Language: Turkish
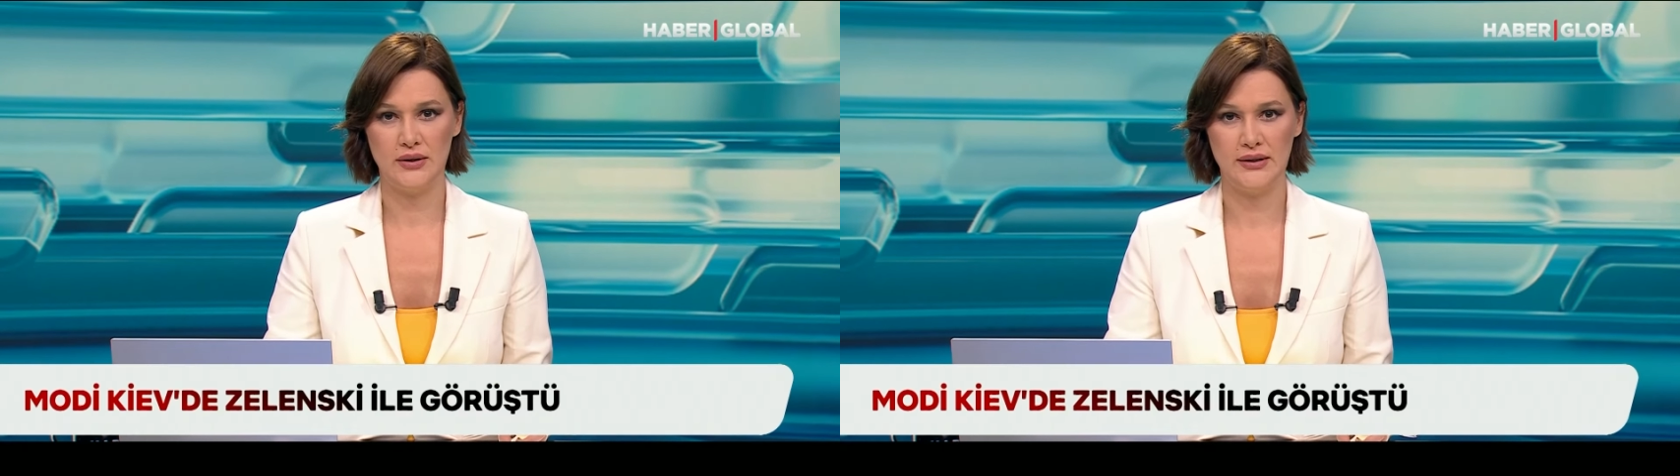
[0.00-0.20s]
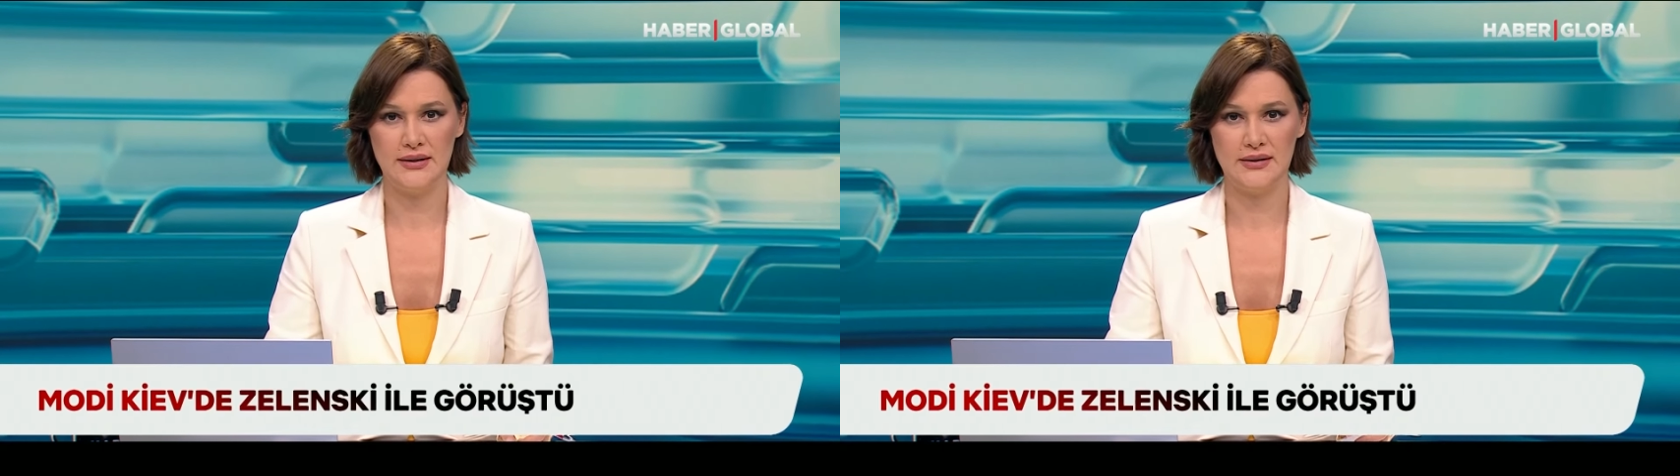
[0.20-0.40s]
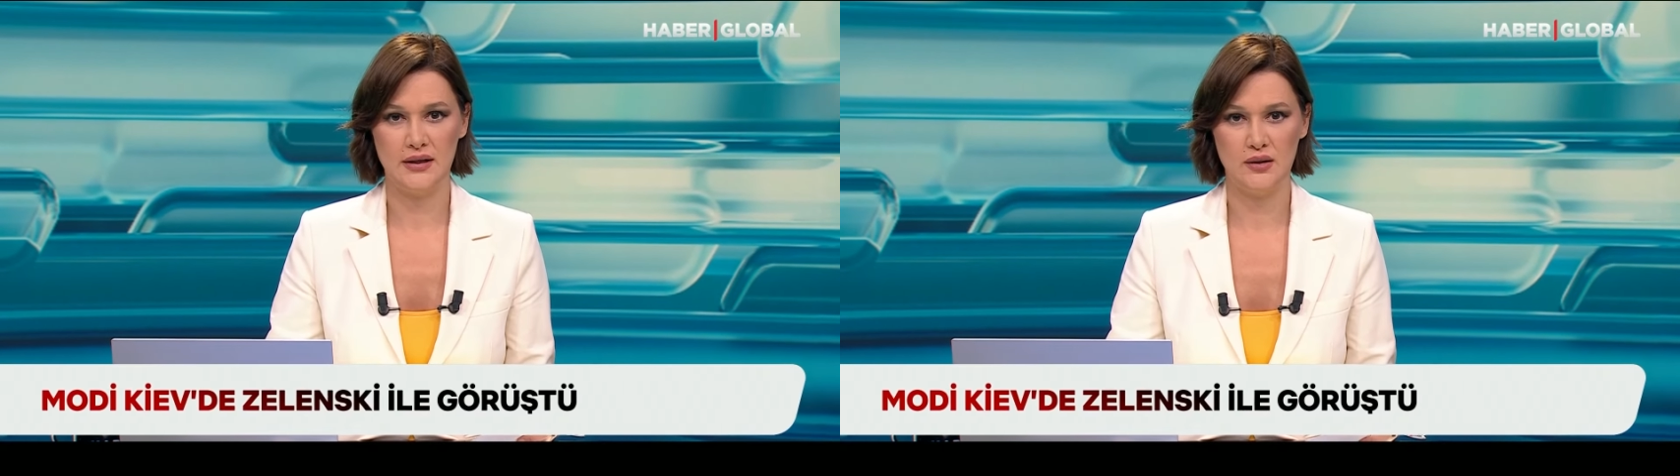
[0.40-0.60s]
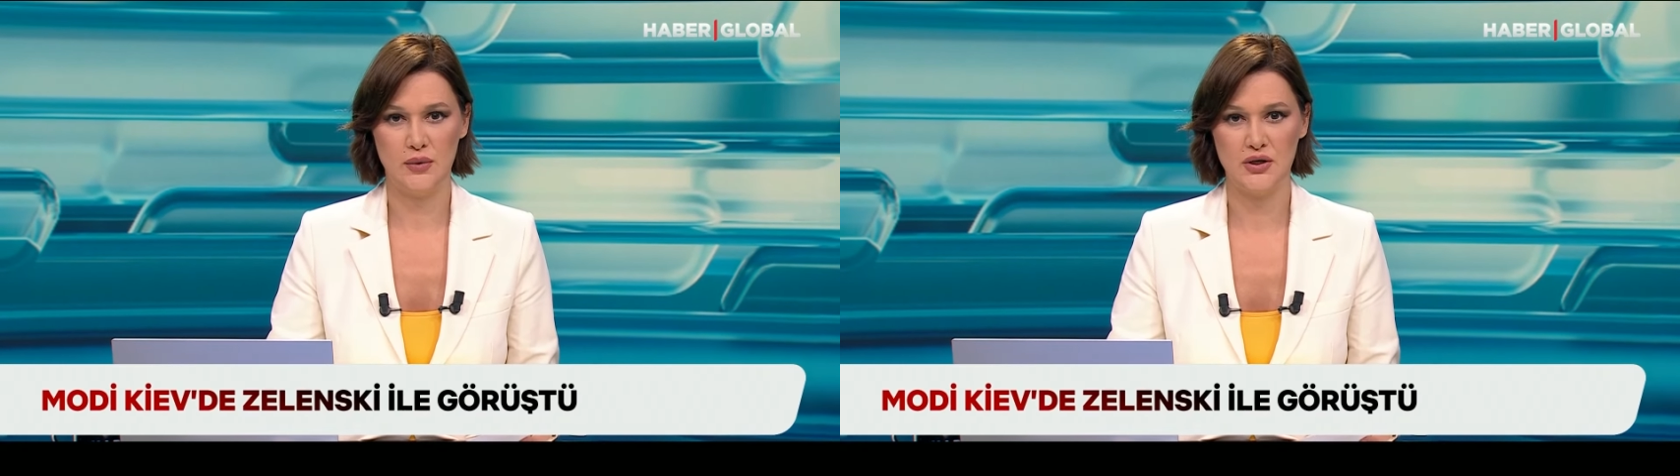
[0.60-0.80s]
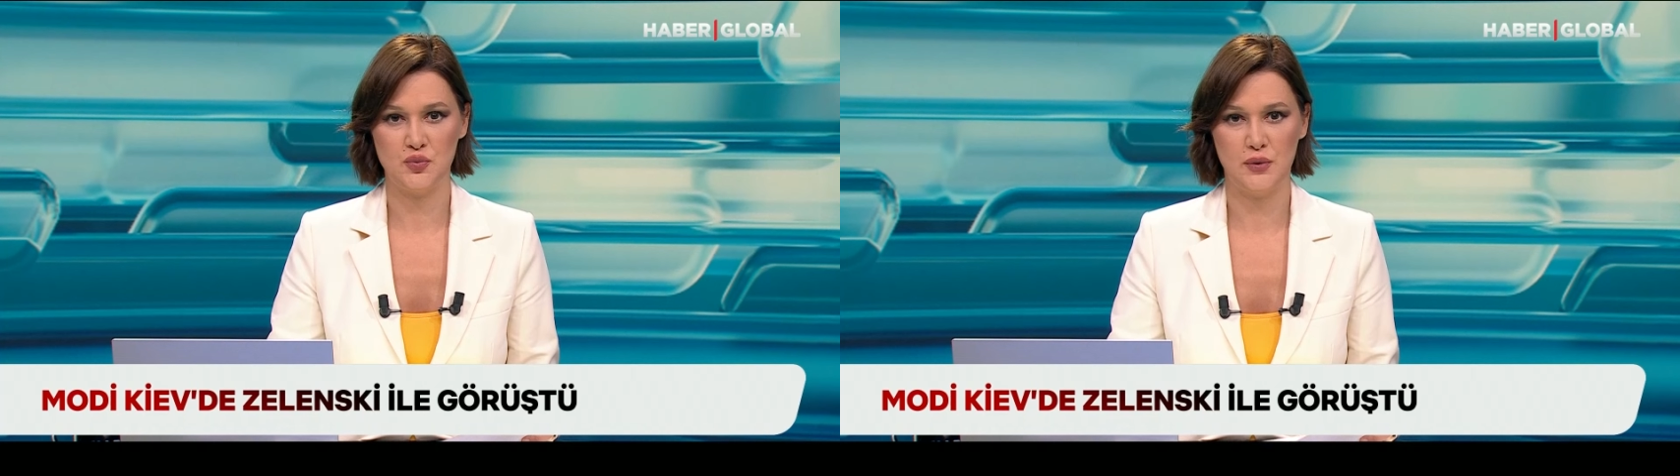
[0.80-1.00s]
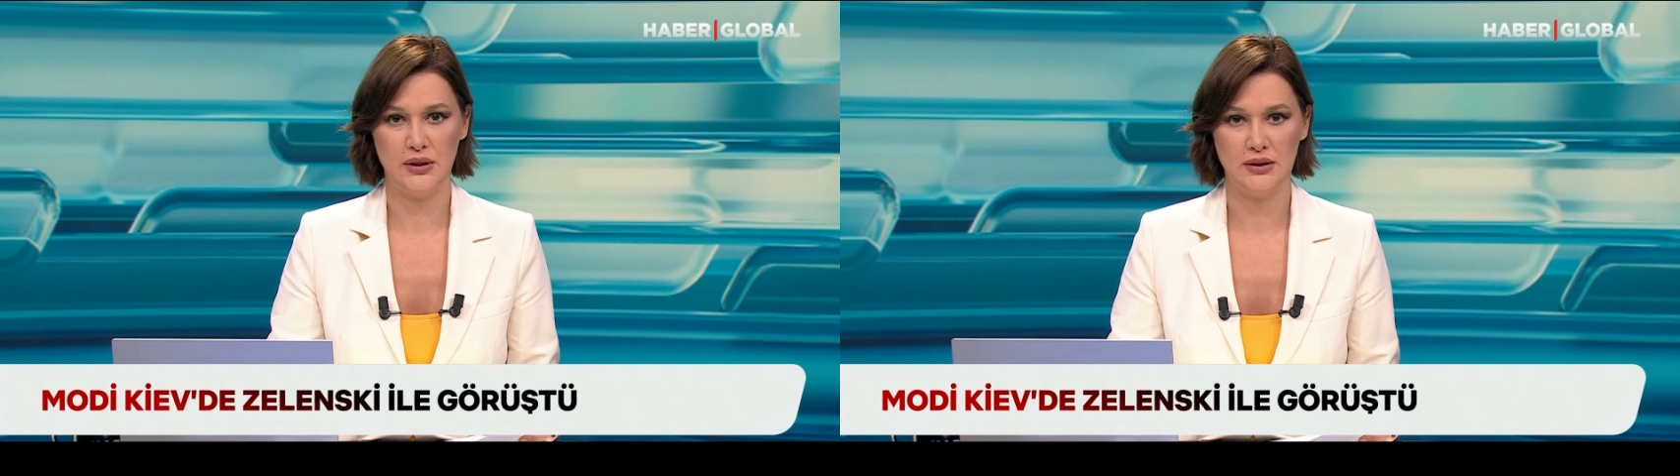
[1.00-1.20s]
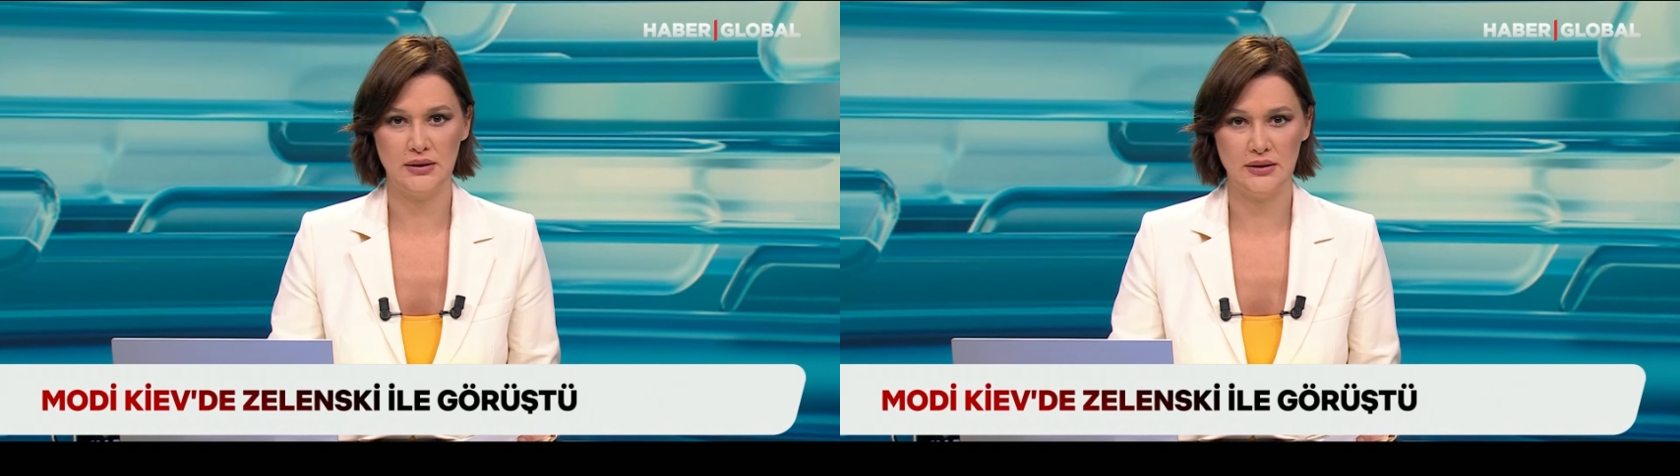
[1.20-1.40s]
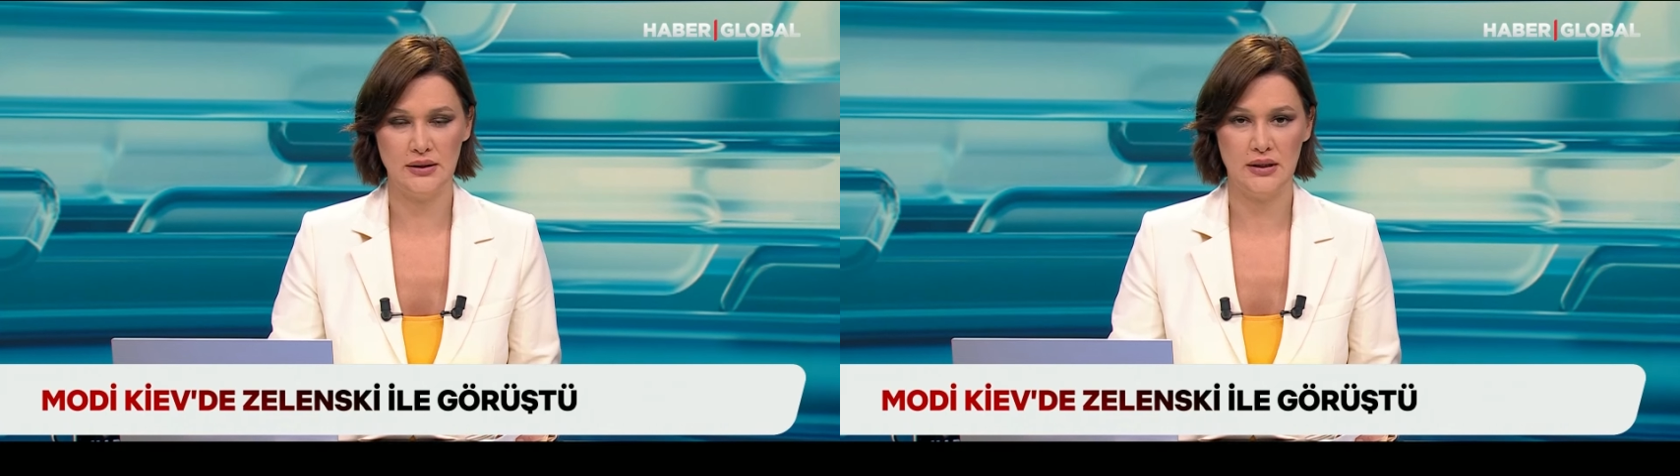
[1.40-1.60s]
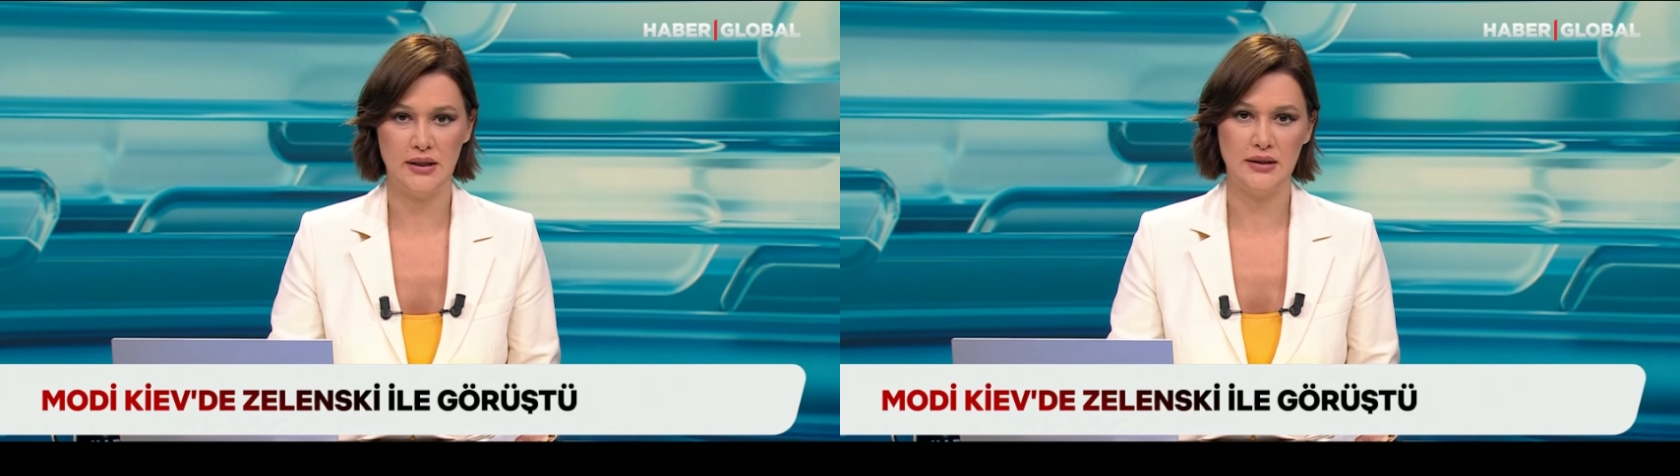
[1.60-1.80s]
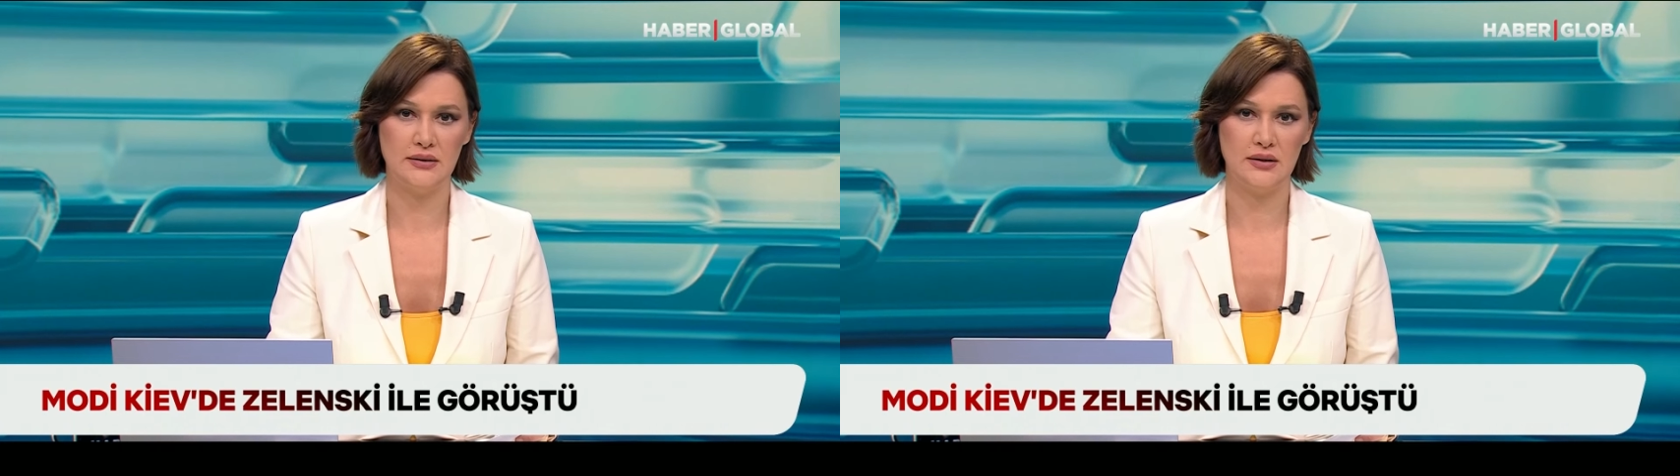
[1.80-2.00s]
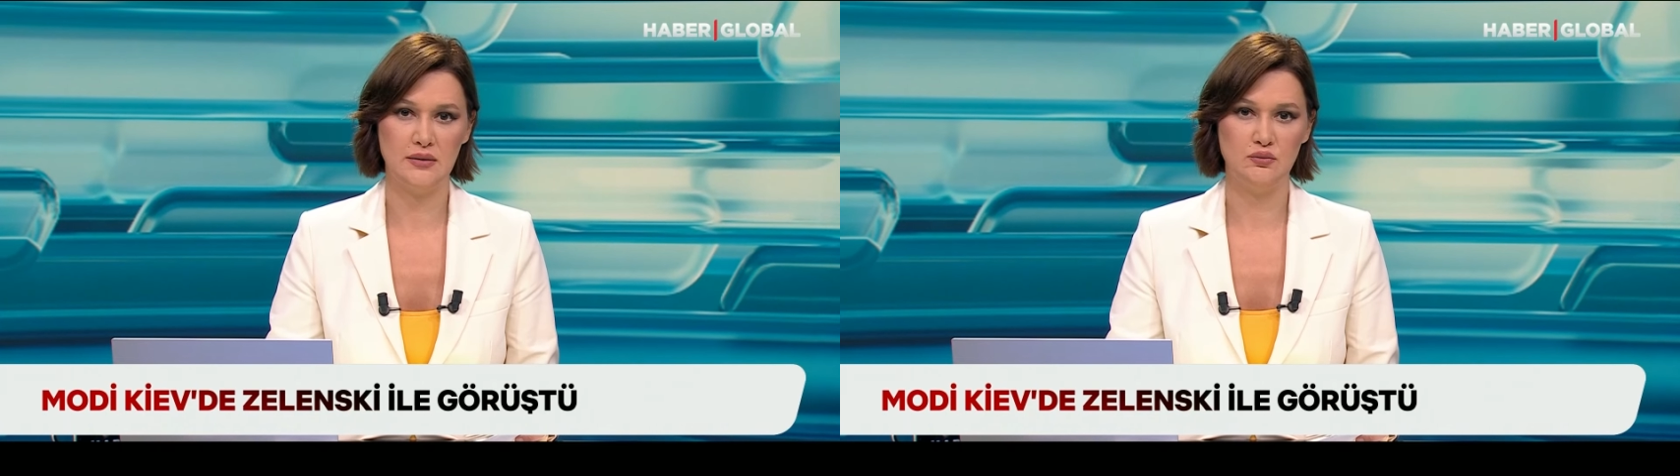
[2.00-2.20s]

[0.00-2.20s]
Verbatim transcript: Hindistan Başbakanı Narendra